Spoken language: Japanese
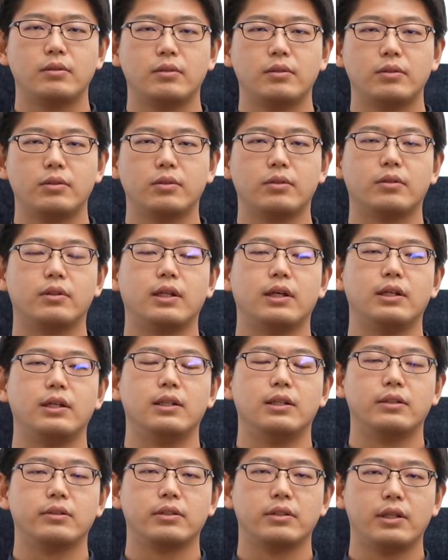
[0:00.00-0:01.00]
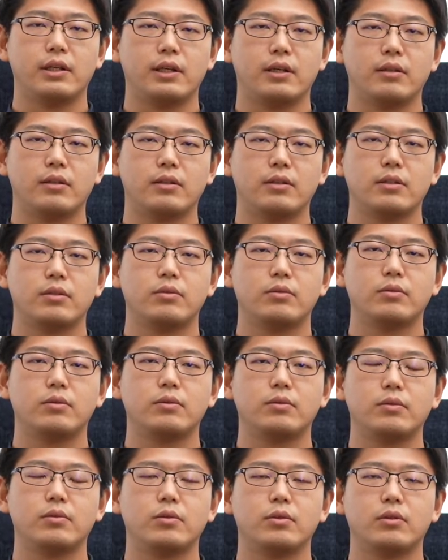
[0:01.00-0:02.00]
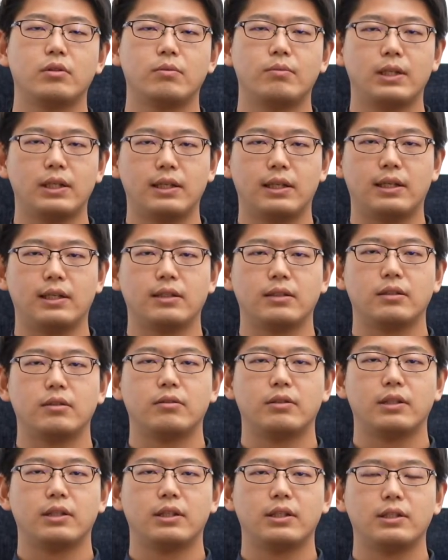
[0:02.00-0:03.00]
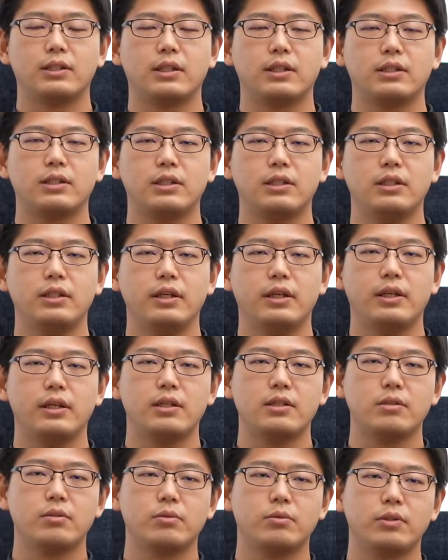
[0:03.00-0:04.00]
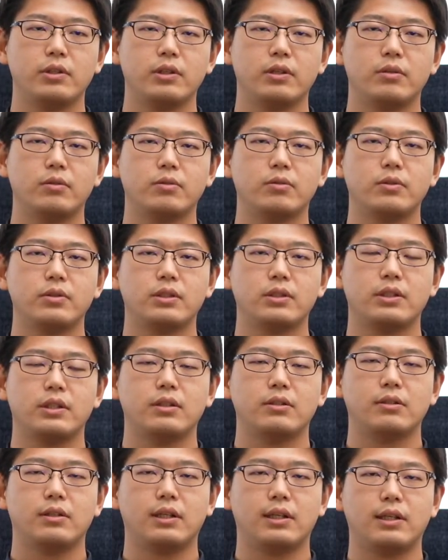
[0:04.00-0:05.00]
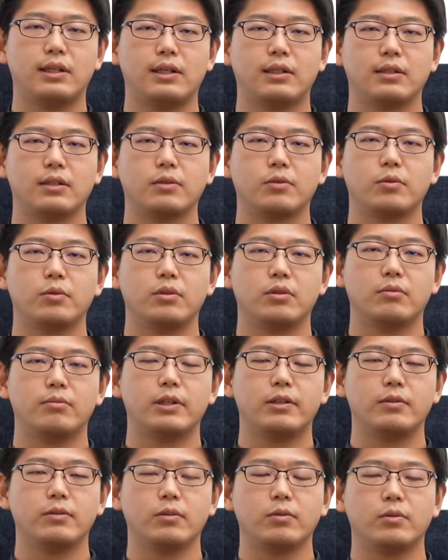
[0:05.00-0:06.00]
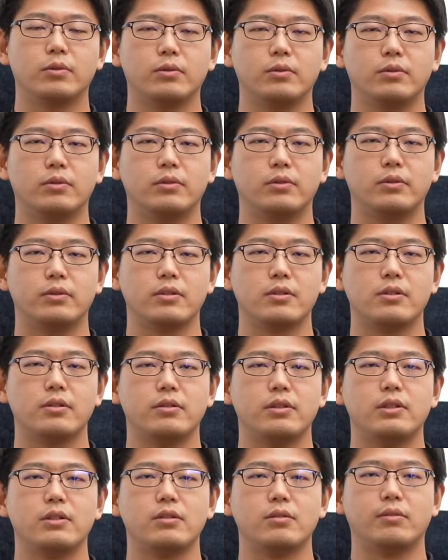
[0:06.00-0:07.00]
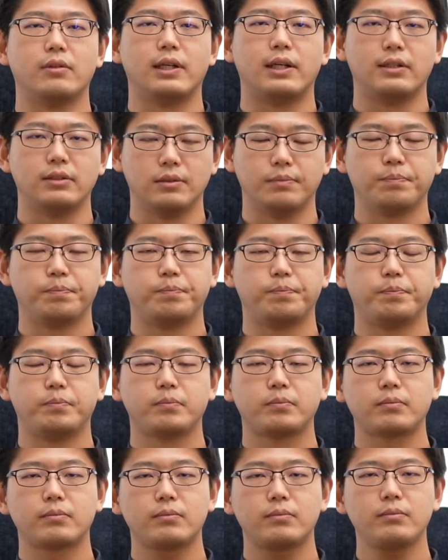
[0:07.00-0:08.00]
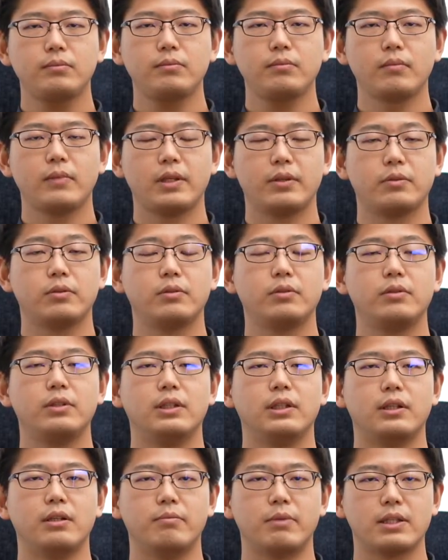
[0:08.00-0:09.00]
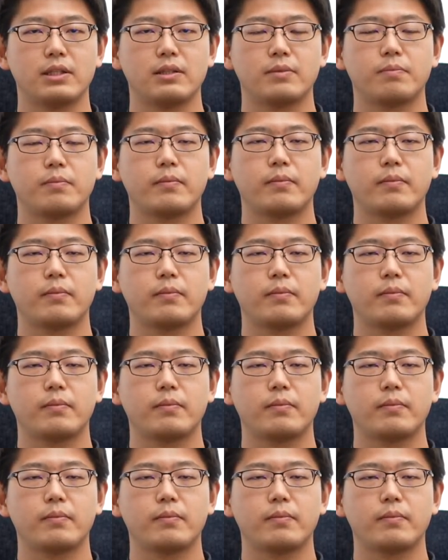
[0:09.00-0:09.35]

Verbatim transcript: ちょっと足りなくてその言葉が私たちに映像を引き起こしているから言葉をコントロールする必要があるということになります。